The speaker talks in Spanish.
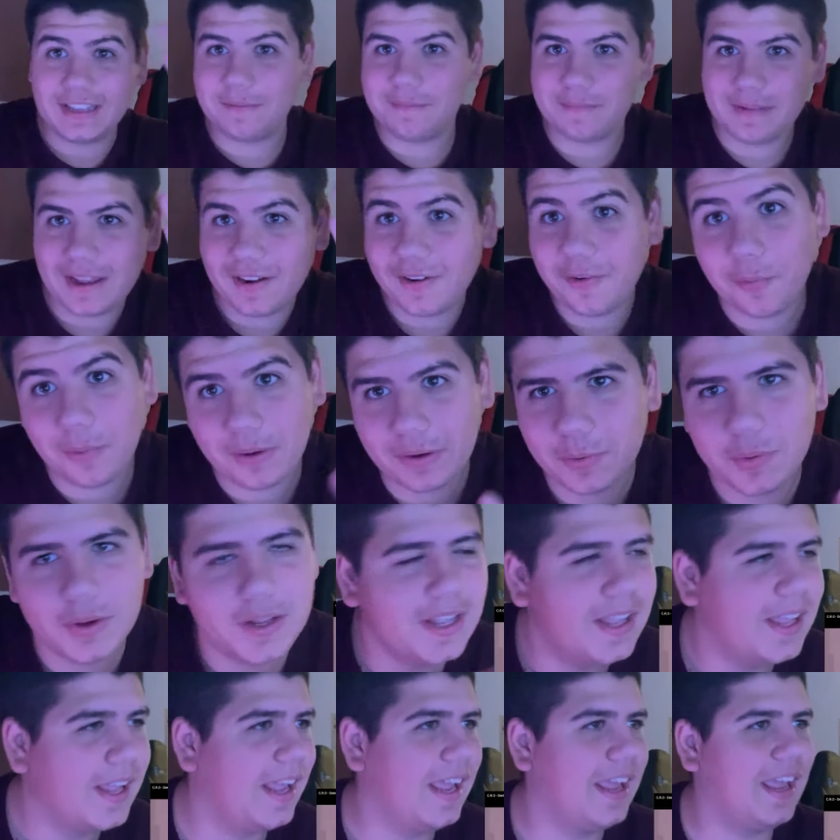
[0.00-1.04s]
en plan, wow.
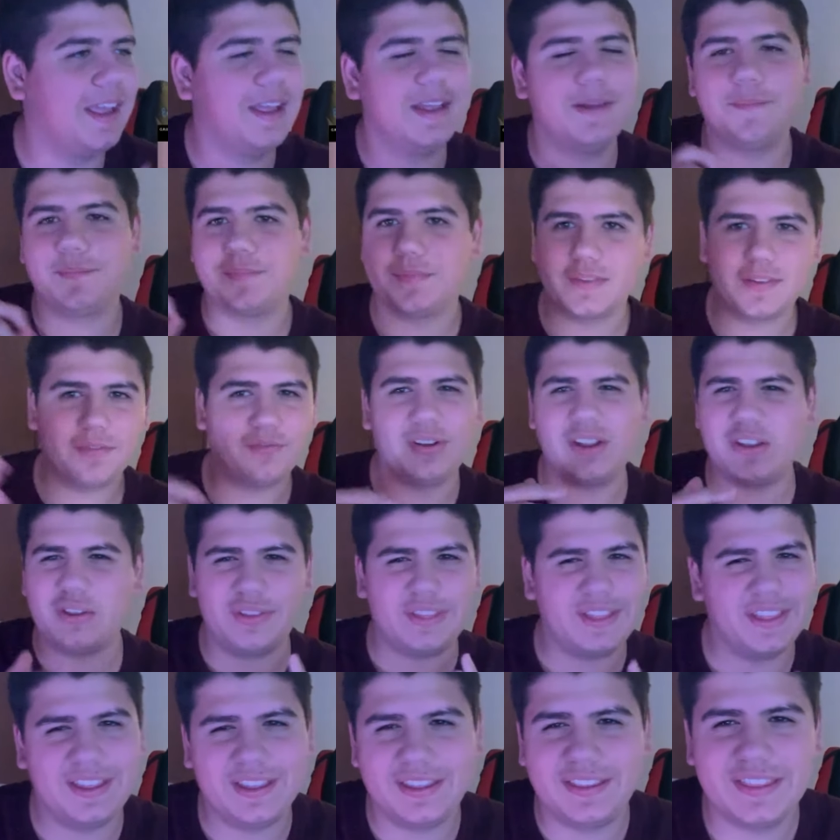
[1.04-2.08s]
Em,
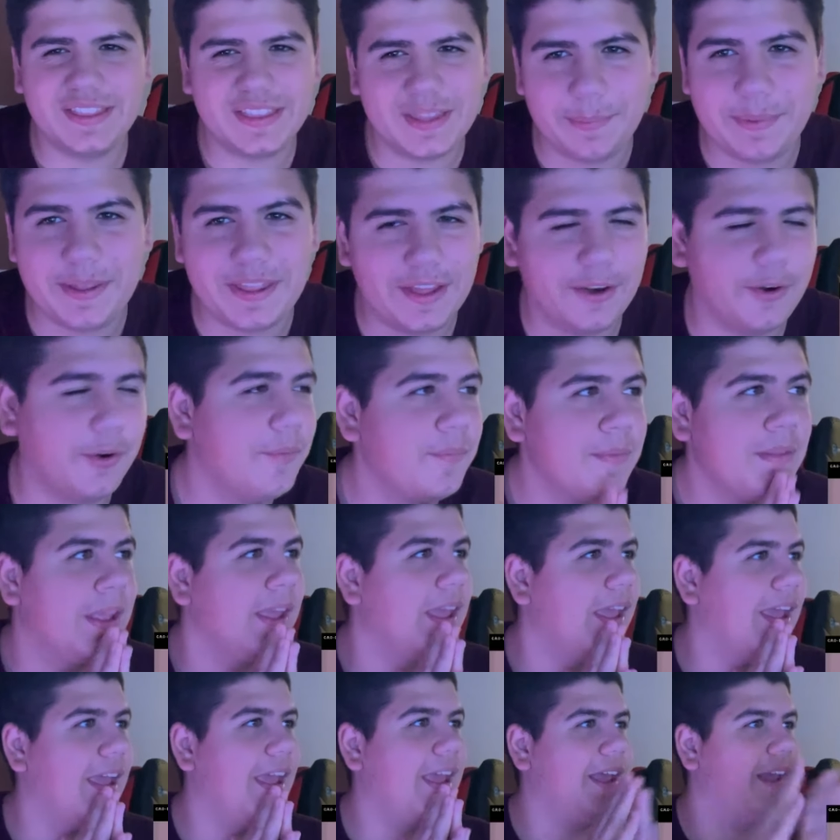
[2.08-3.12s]
fallas de, de, vida, ¿no?
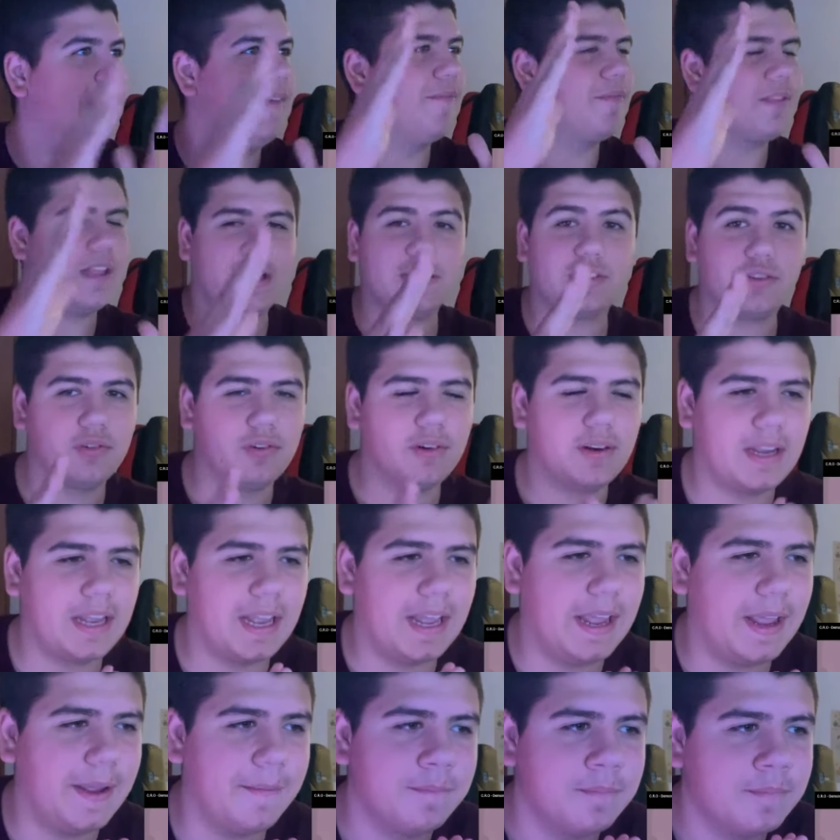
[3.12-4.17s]
Em, eso,
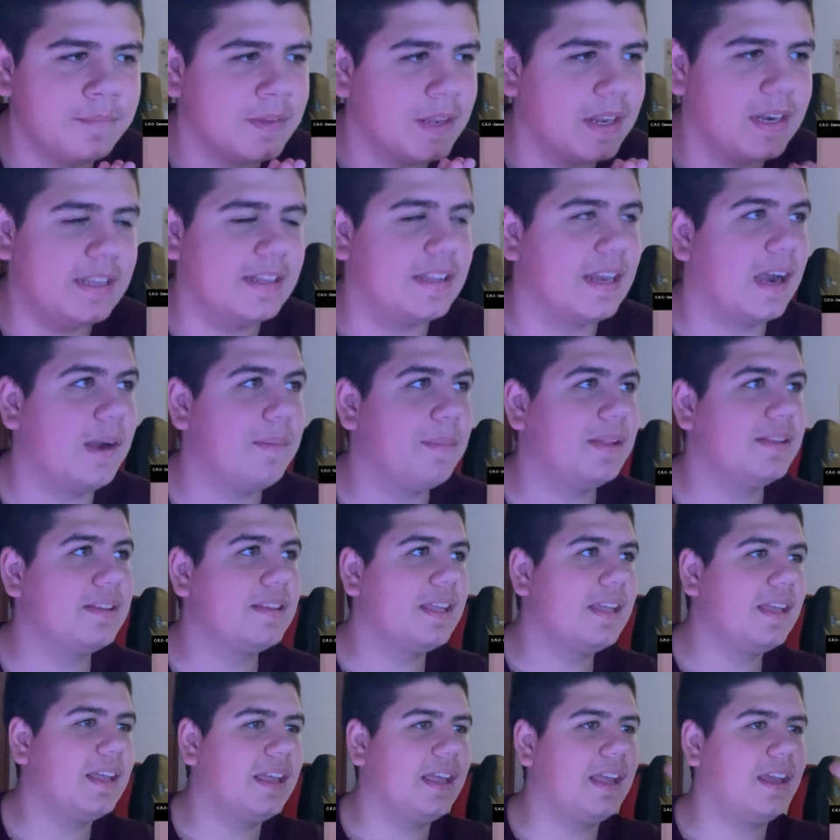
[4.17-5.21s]
que
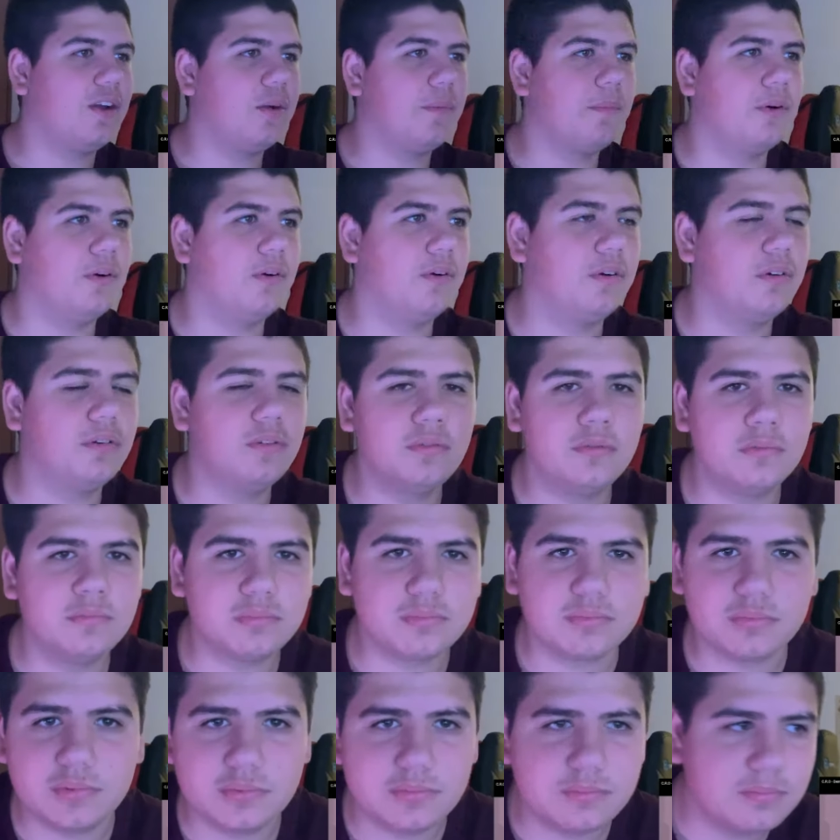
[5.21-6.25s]
literalmente es como.
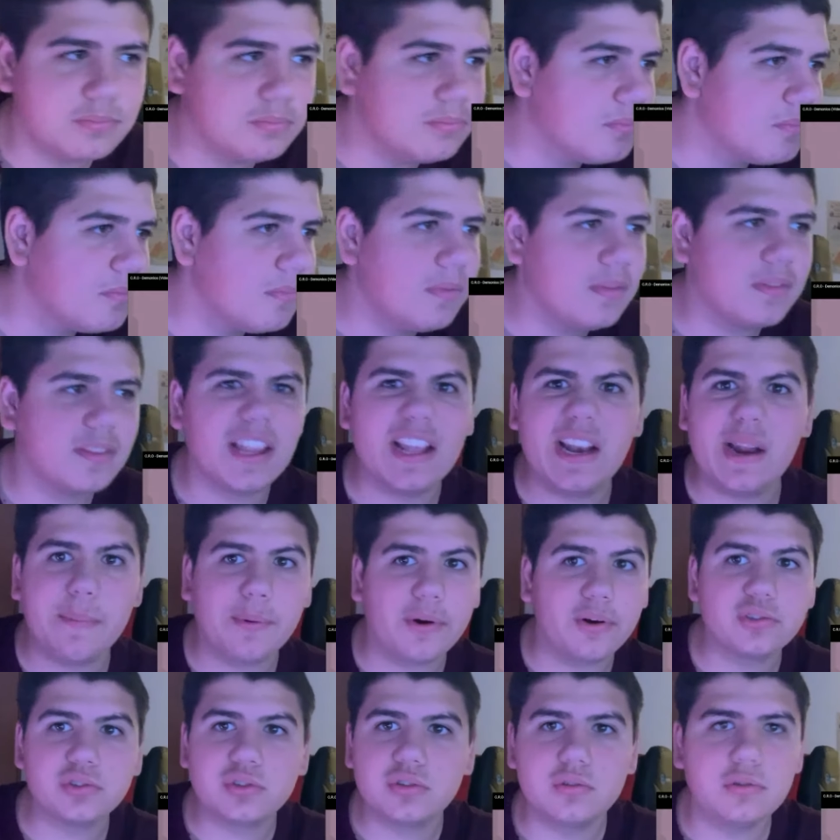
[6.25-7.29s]

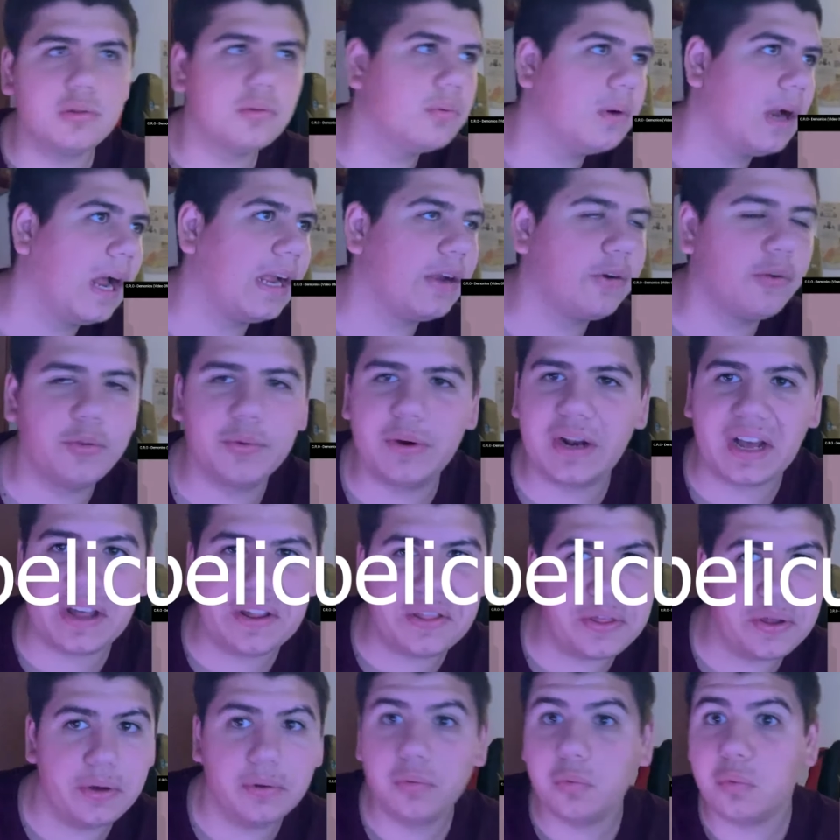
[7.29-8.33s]
tenebroso, algo de una
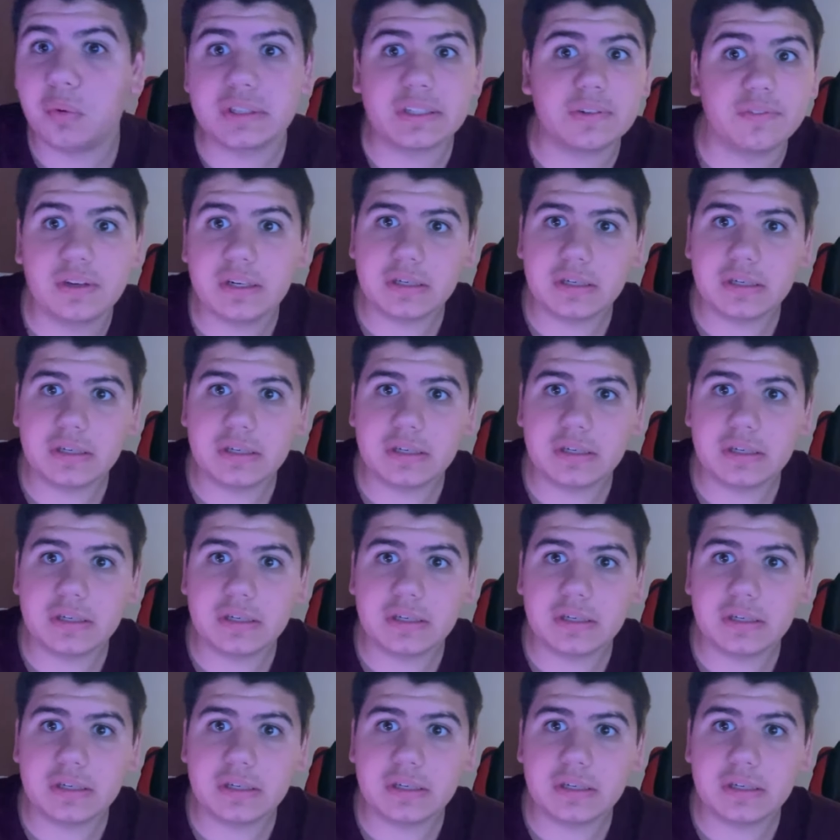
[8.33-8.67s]
canción. ¿What the